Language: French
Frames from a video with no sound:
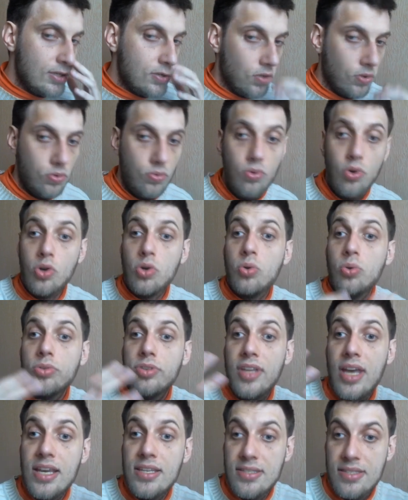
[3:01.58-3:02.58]
et surtout le
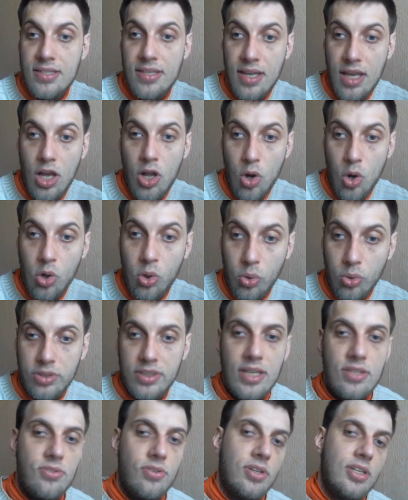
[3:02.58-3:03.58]
contexte. Le
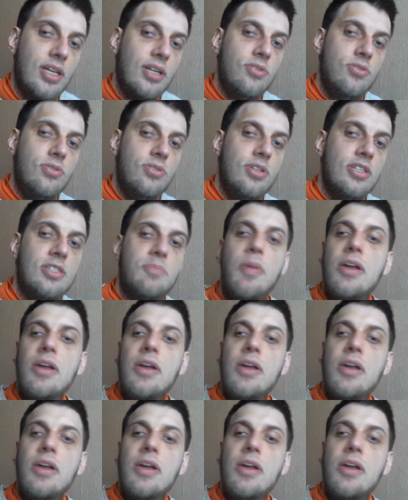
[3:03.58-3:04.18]
contexte dans lequel ils utilisent.